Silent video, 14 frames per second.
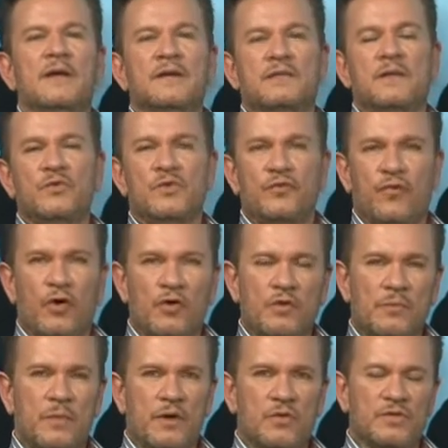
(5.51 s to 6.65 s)
Estamos de
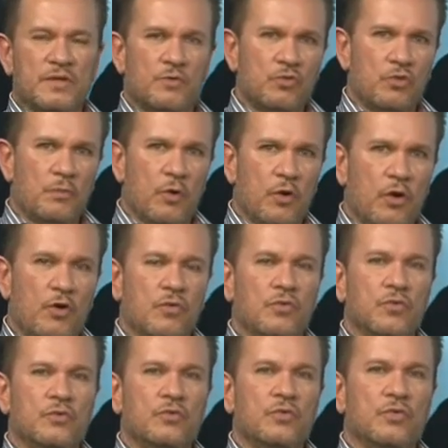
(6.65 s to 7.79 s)
volta para o segundo
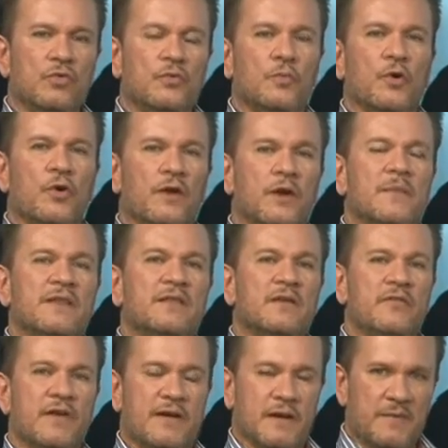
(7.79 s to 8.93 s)
bloco do programa
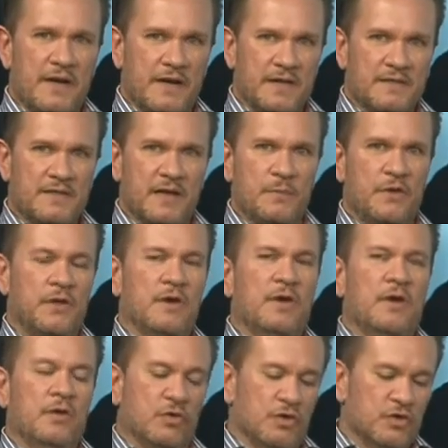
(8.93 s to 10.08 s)
TV Câmara Recebe.
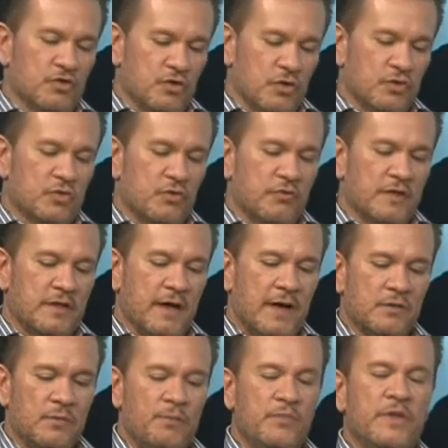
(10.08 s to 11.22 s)
Hoje o nosso
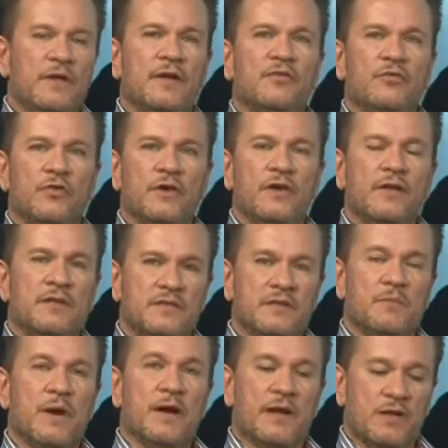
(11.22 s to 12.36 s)
convidado foi
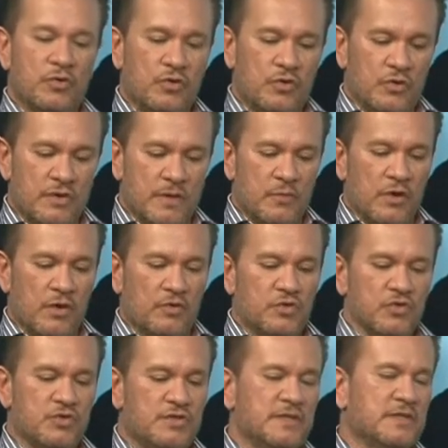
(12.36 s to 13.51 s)
desembargador do Tribunal de
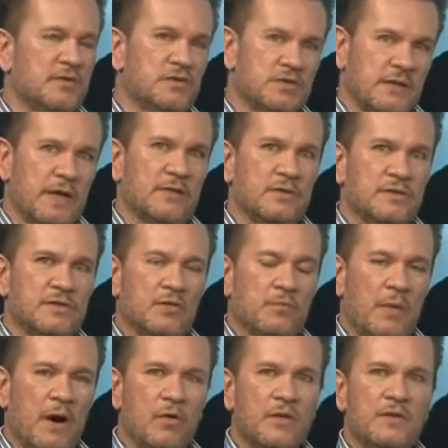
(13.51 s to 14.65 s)
Justiça do Estado de São
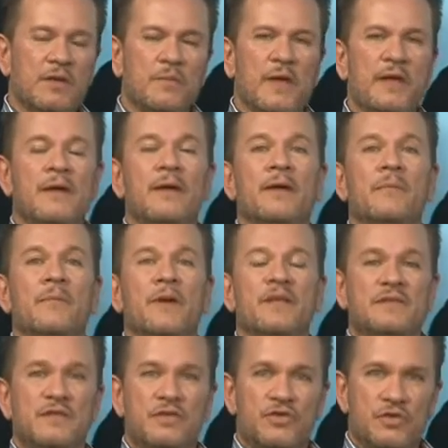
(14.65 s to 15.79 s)
Paulo e também
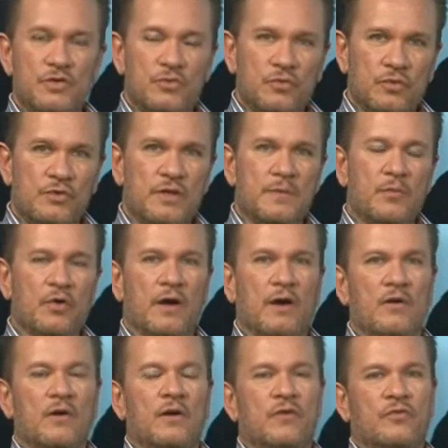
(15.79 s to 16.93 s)
presidiu o
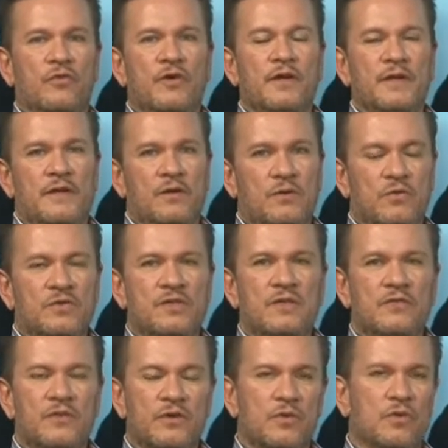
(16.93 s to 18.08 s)
tribunal. Foi,
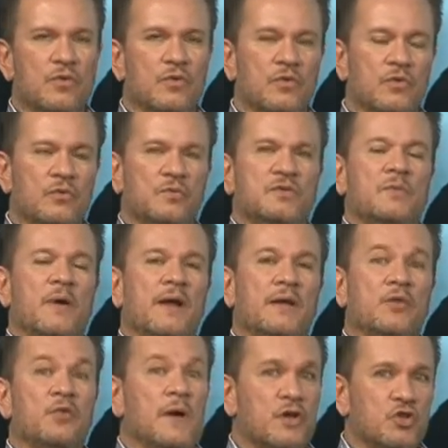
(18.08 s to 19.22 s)
inclusive, o
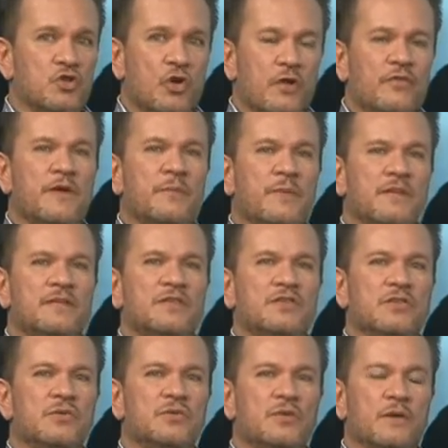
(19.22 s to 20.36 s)
desembargador mais jovem a
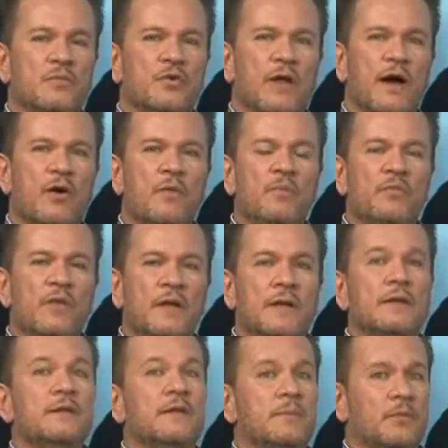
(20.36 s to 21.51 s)
presidir o tribunal.
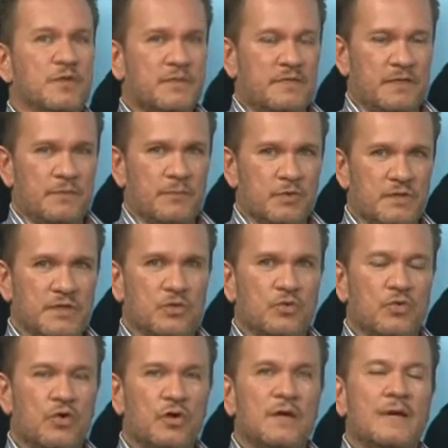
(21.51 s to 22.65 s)
Depois que se
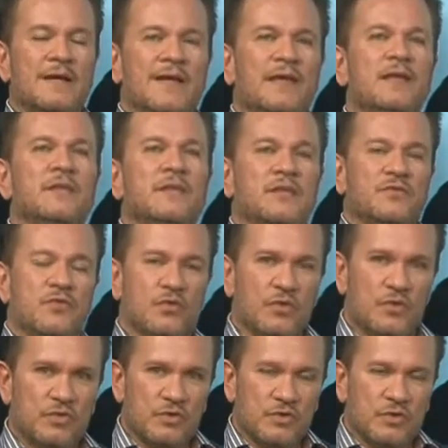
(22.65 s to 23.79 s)
aposentou,
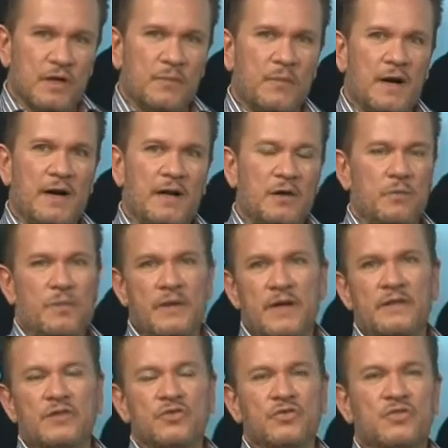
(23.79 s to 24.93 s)
intensificou o seu trabalho
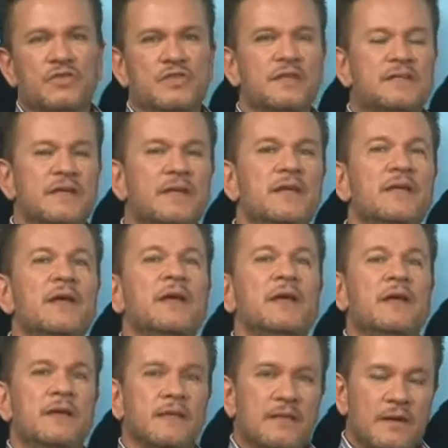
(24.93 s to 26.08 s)
perante a justiça e
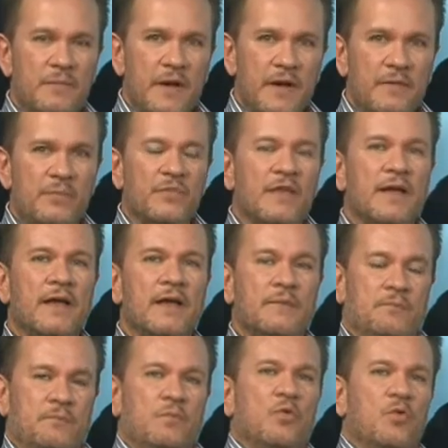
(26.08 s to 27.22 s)
também
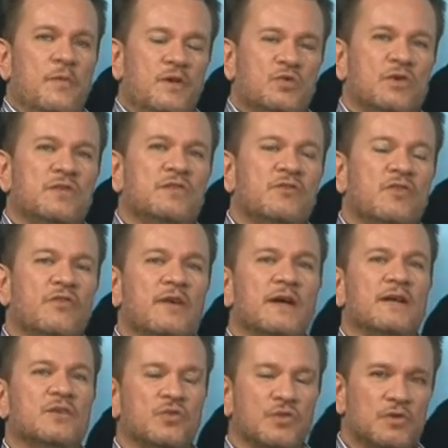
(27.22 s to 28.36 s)
é, começou a desenvolver
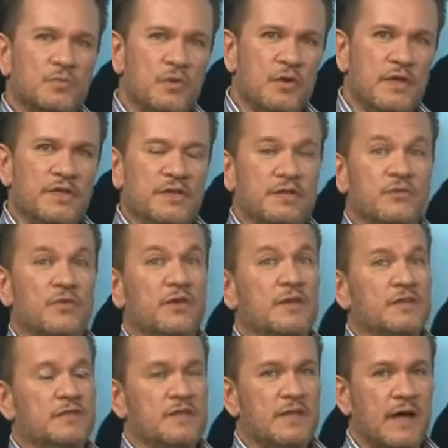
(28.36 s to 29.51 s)
ações políticas. Foi
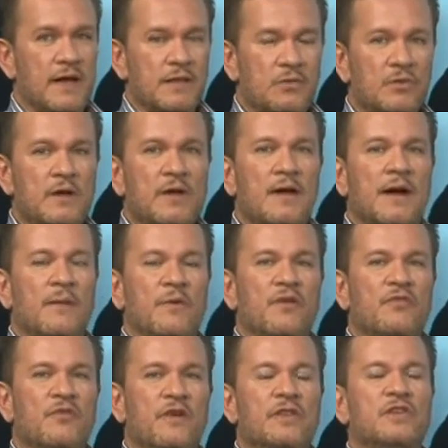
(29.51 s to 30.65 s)
candidato a
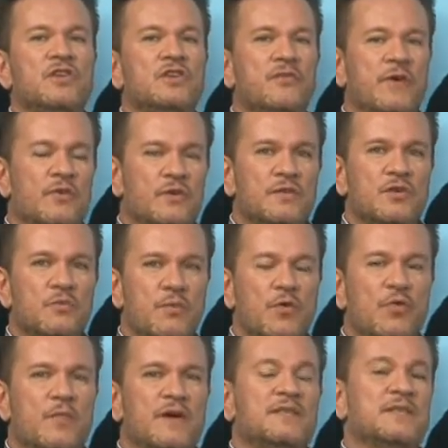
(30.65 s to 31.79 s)
prefeito. A gente vai conhecer um
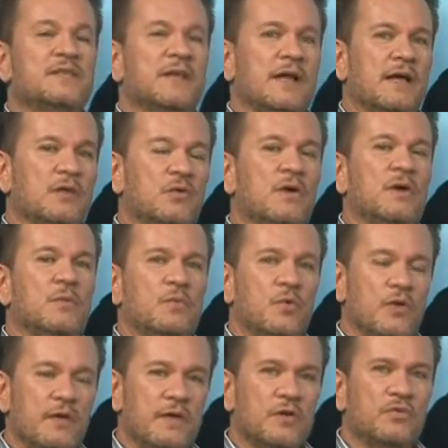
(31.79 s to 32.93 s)
pouco mais desse lado
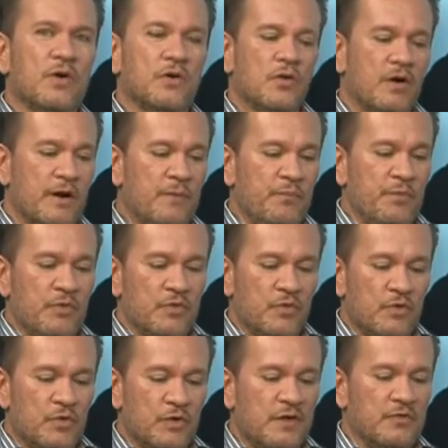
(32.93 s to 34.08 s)
político agora
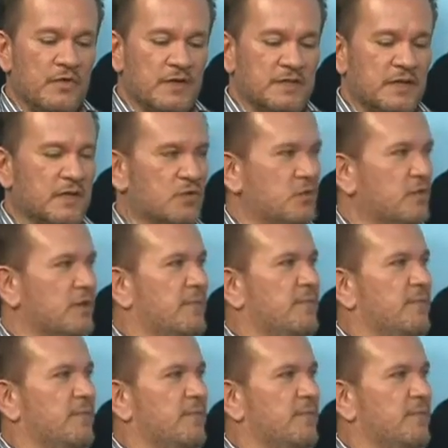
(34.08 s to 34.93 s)
do Ivan Sartori.